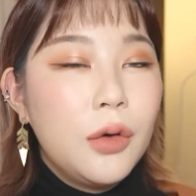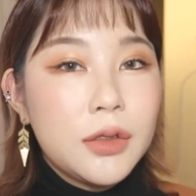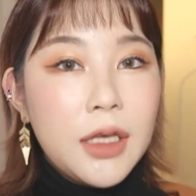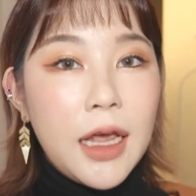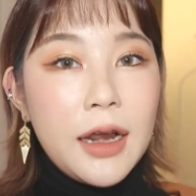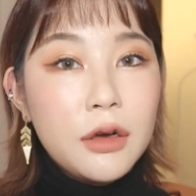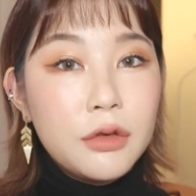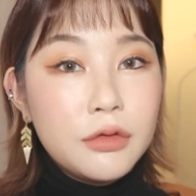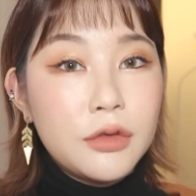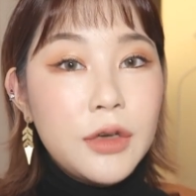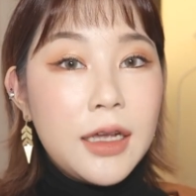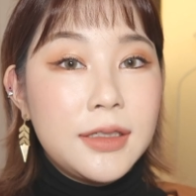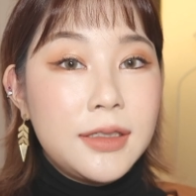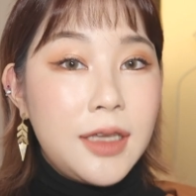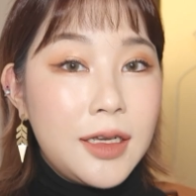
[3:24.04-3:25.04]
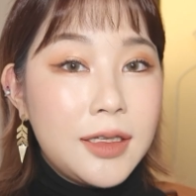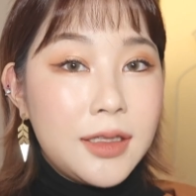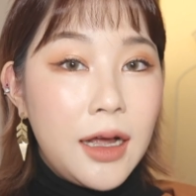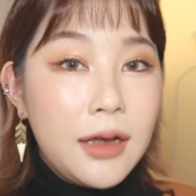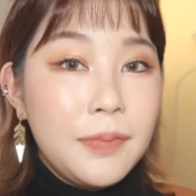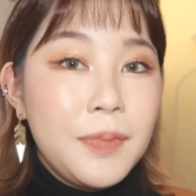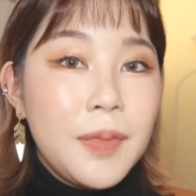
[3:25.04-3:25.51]
살구한
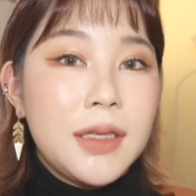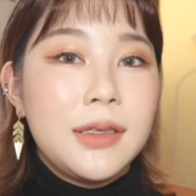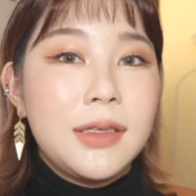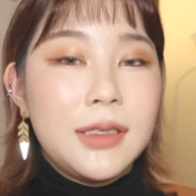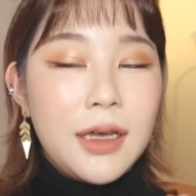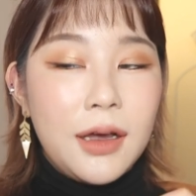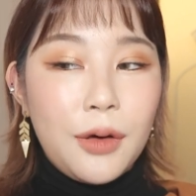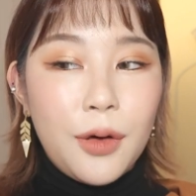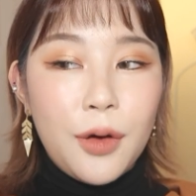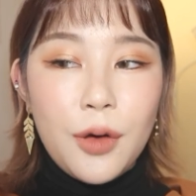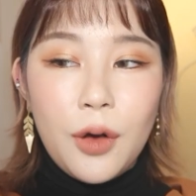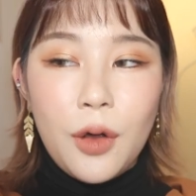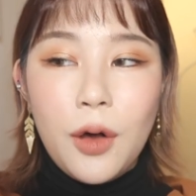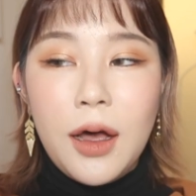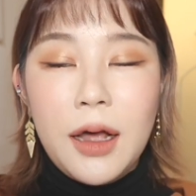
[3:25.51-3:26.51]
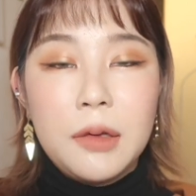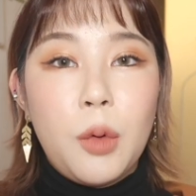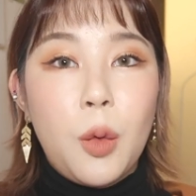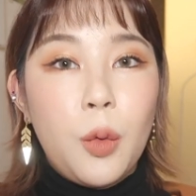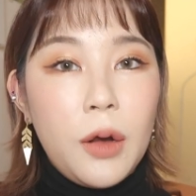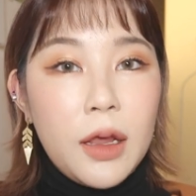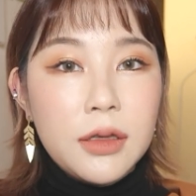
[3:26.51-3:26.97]
색상, 피치한 컬러
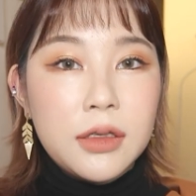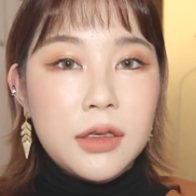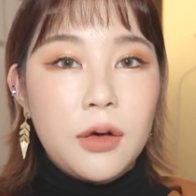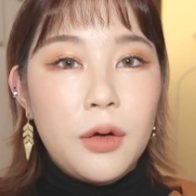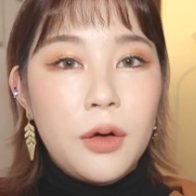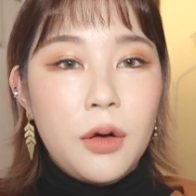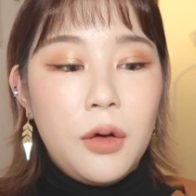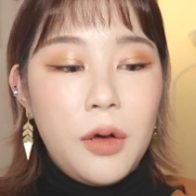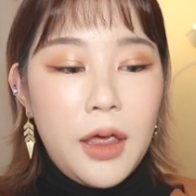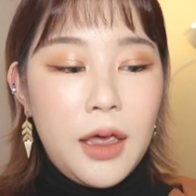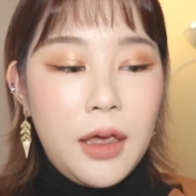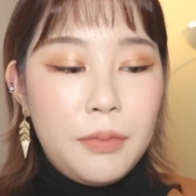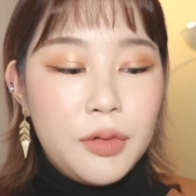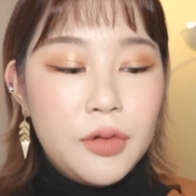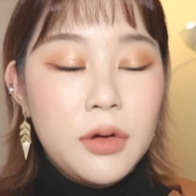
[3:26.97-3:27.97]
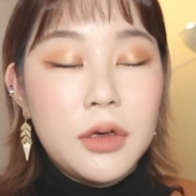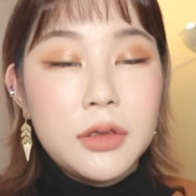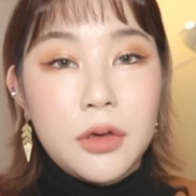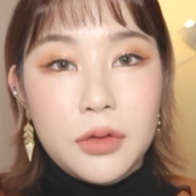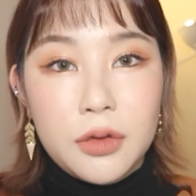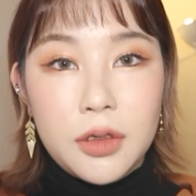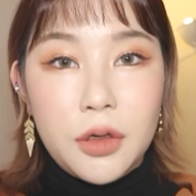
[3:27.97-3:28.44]
아니면 오렌지 컬러의
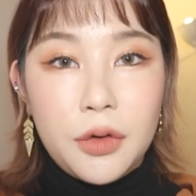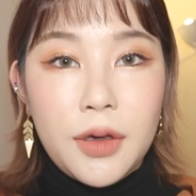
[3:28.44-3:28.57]
블러셔들을